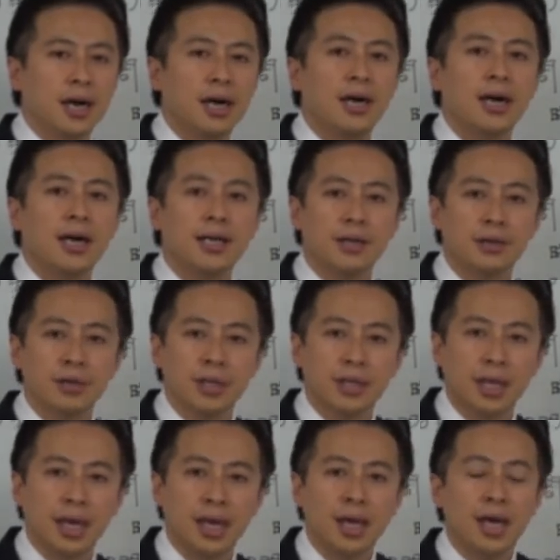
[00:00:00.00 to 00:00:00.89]
考えてく
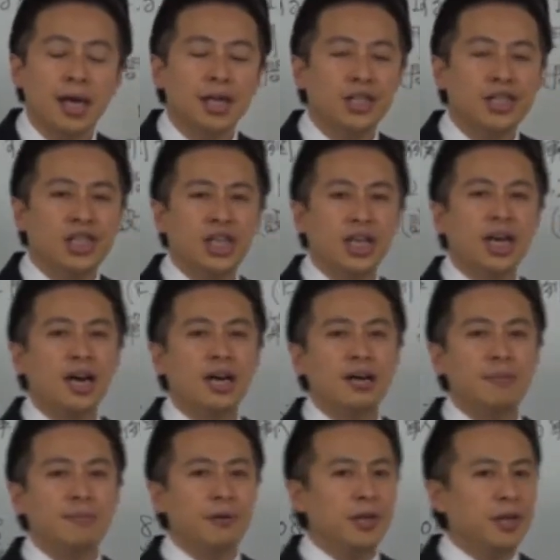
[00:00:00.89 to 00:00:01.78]
ださい
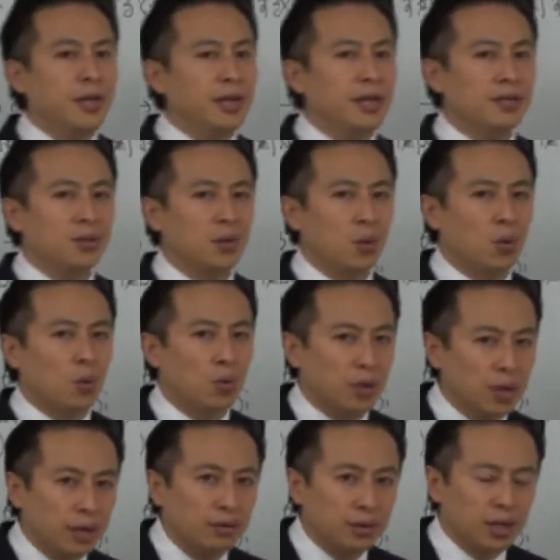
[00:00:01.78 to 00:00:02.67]
違うビジネスを
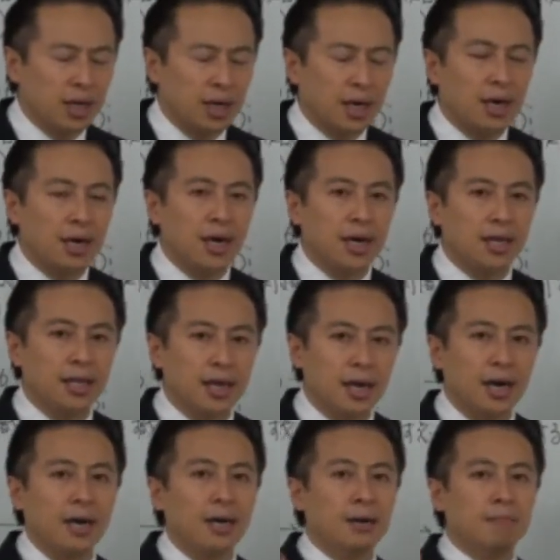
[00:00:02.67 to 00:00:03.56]
行うって考えた
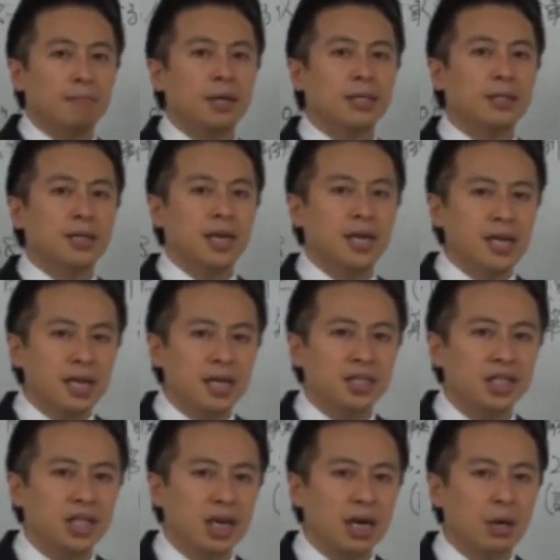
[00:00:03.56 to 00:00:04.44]
らまず何が違
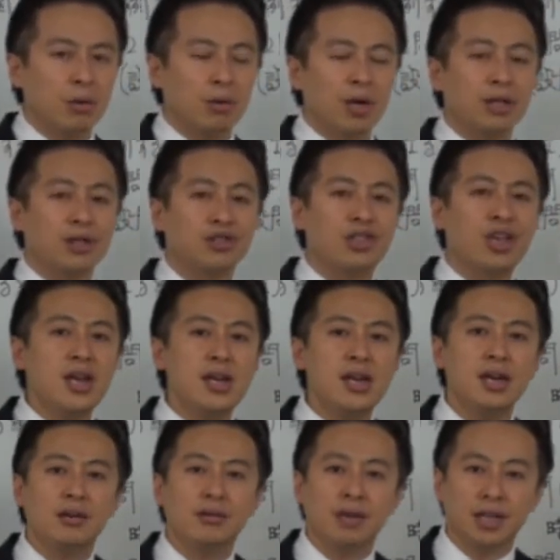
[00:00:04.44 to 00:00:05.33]
うのかと戦
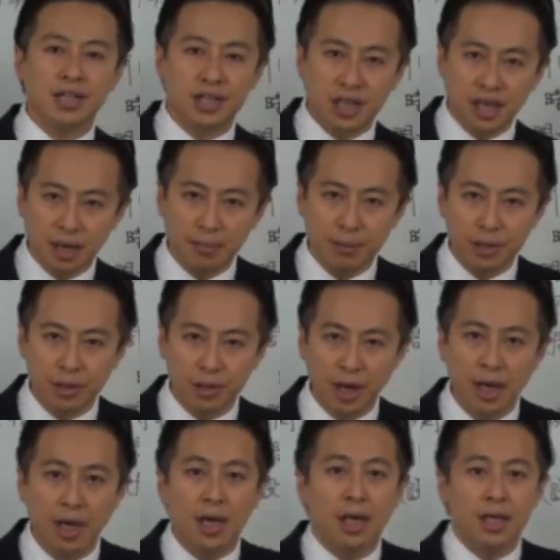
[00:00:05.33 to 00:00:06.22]
略が違いますよ
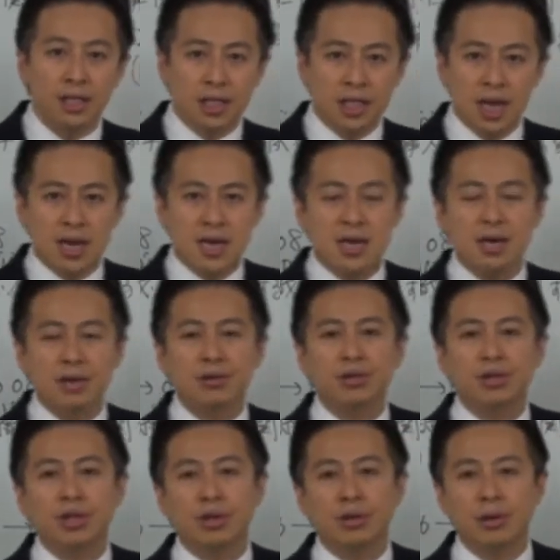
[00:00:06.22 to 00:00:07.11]
ね戦
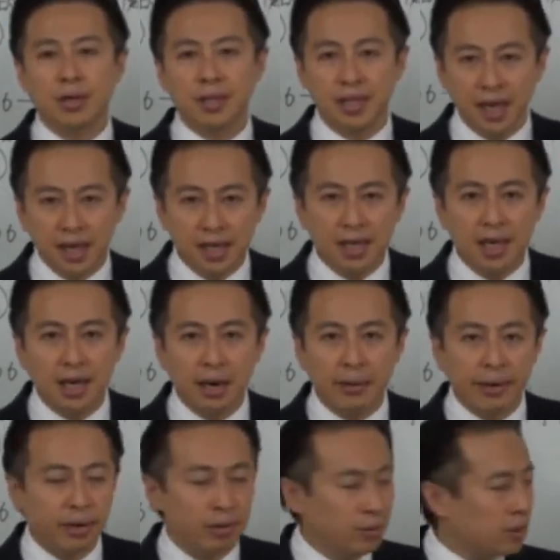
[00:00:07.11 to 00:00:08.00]
略っていうのは何で
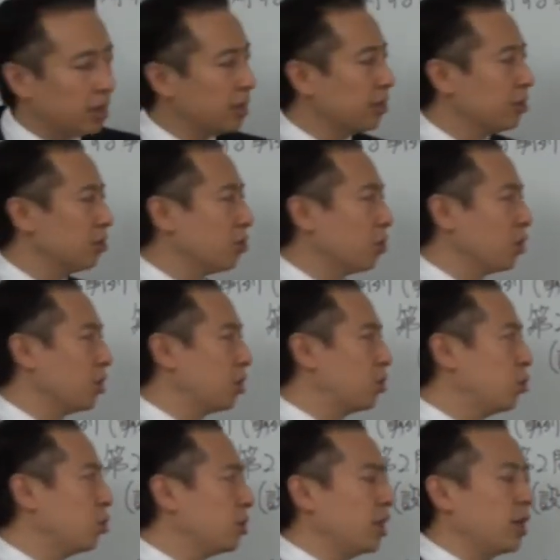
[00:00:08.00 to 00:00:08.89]
変わるのかっていうと
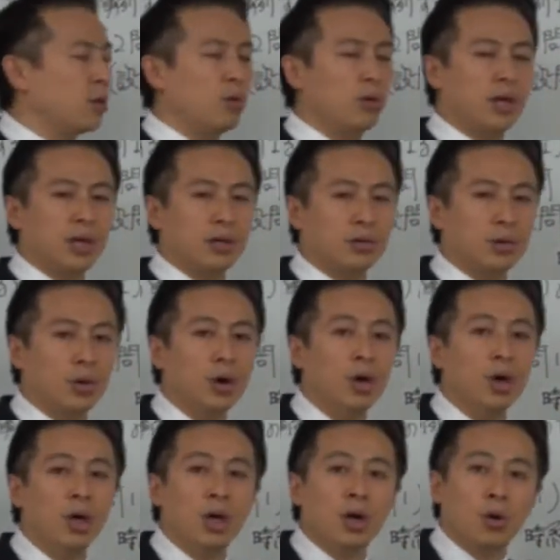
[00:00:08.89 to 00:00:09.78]
標的顧客
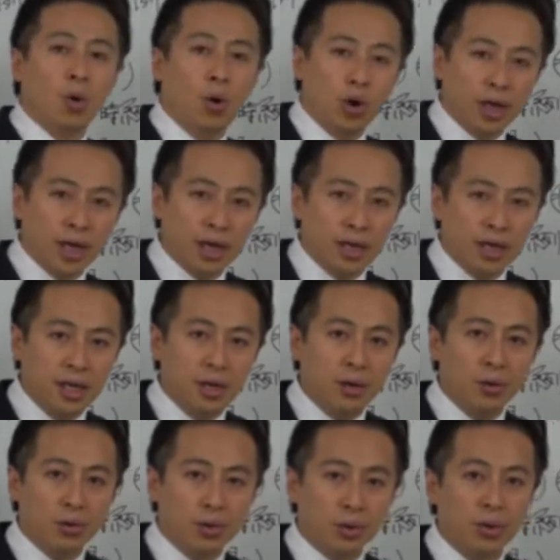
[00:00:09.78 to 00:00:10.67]
と顧客機
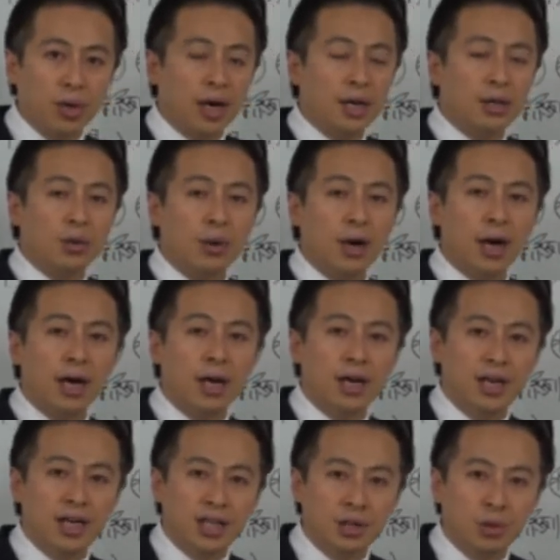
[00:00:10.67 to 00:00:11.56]
能とあとは
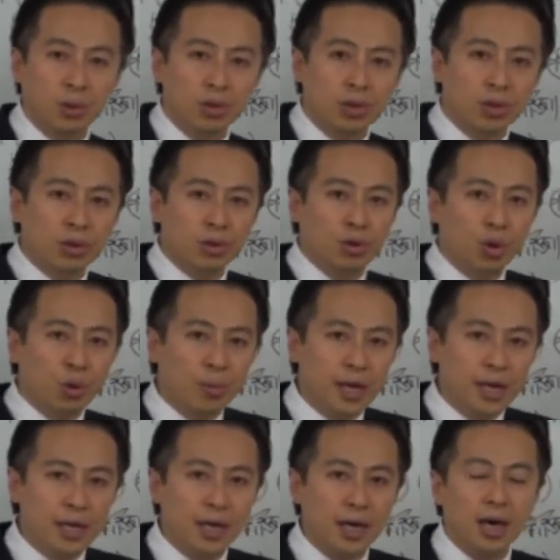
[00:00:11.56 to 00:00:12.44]
リソースの
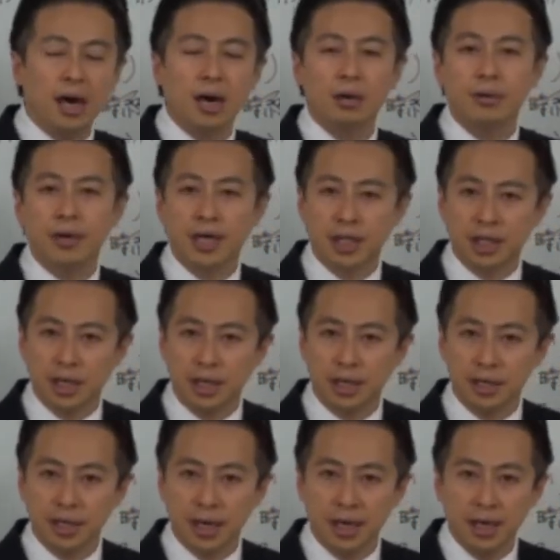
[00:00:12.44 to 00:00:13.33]
ドメインで変わるわけじゃな
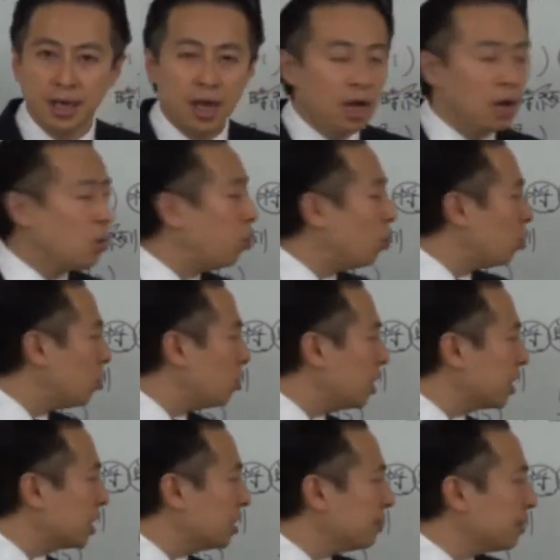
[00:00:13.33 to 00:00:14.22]
いですかここ
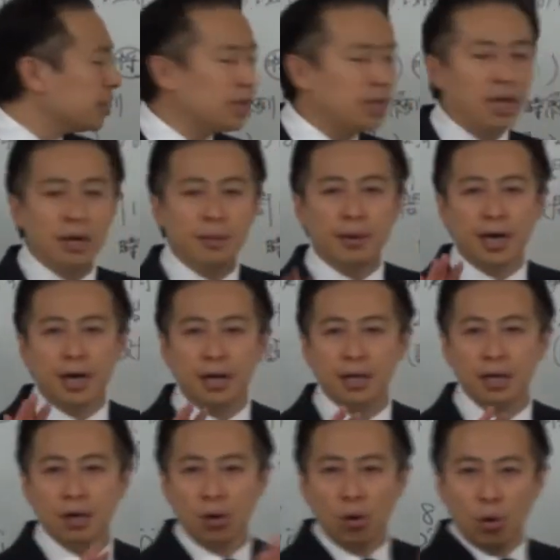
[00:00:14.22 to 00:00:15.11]
が決まってれば
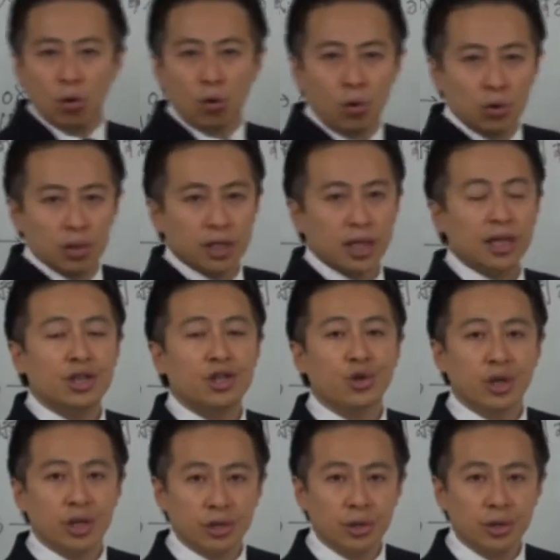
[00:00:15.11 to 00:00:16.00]
方向性一
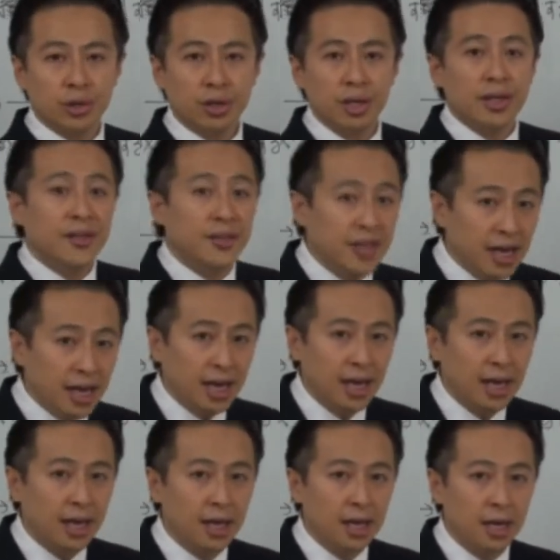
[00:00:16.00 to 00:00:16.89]
緒でしょ
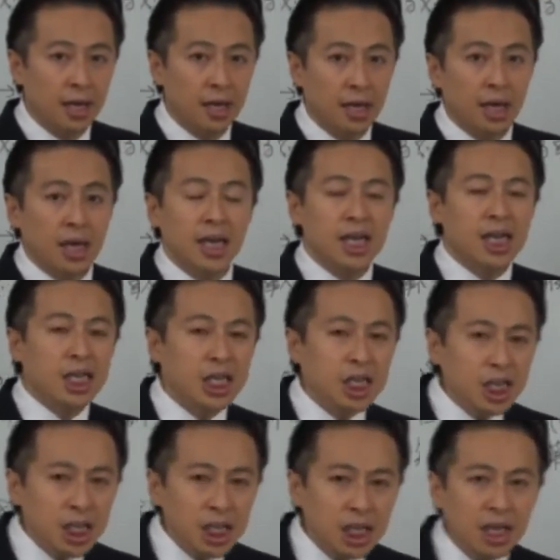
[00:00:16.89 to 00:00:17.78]
で
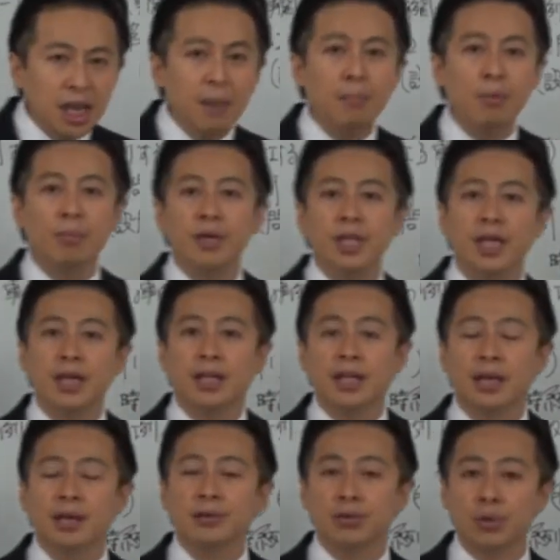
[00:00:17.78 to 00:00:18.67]
一次試験も見てい
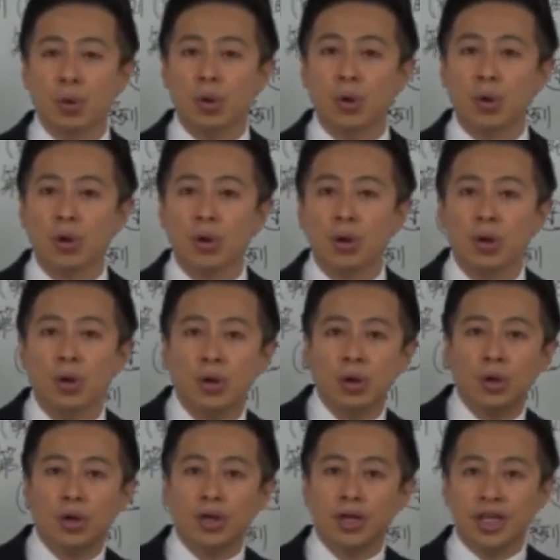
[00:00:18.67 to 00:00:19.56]
ただくと
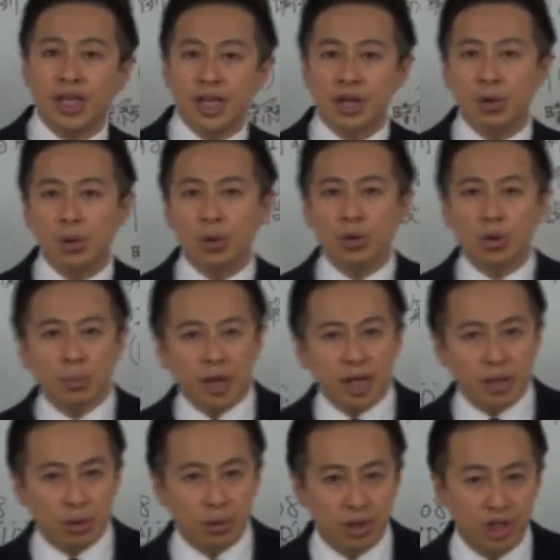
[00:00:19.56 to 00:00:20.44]
企業
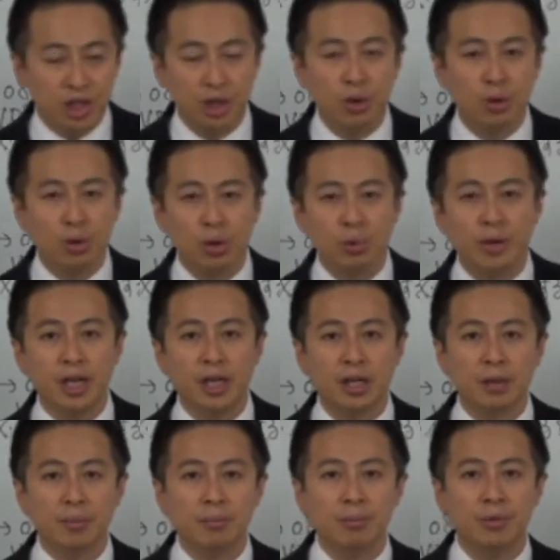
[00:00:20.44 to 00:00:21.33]
ドメインと事業ドメインっ
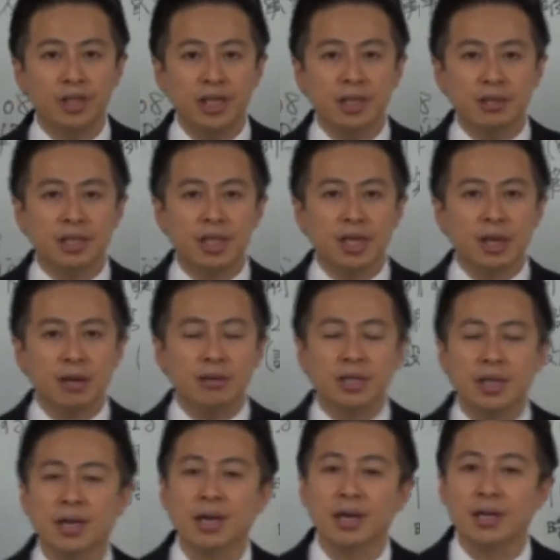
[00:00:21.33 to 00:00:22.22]
てむちゃくちゃ出
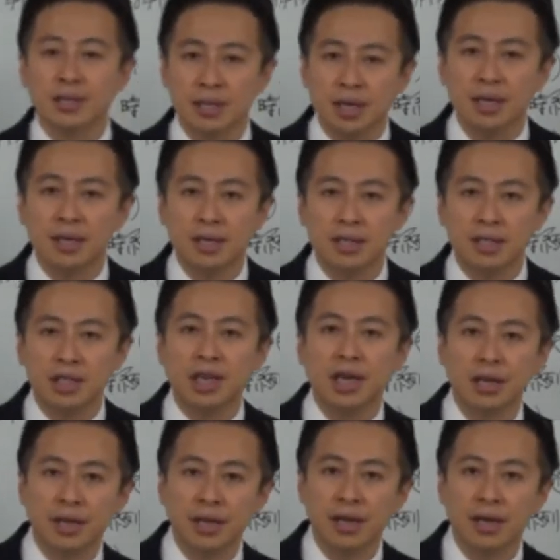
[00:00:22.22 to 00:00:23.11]
るじゃないですか試
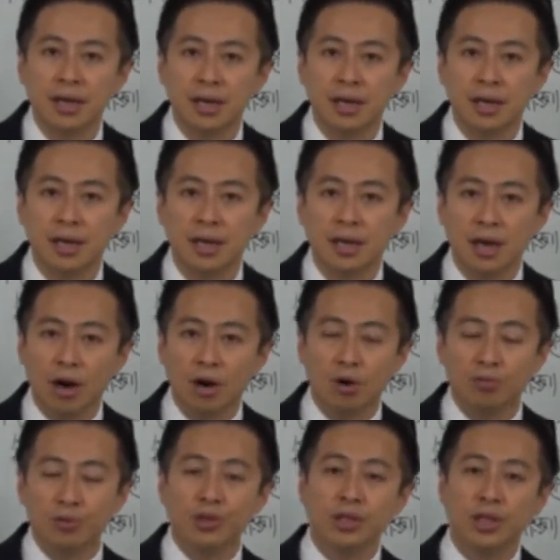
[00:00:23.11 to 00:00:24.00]
験で過
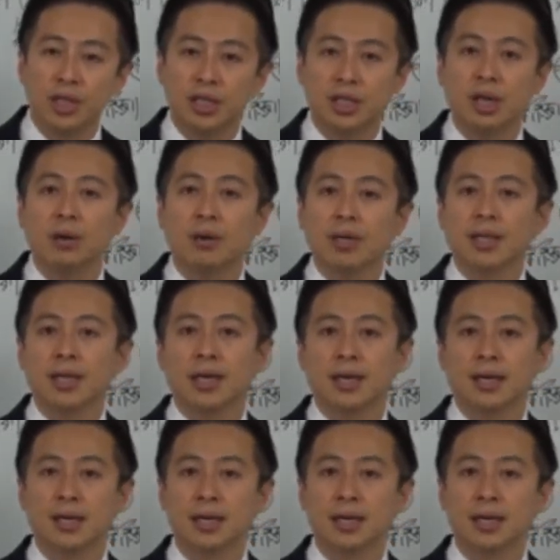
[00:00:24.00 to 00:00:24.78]
去分析してる方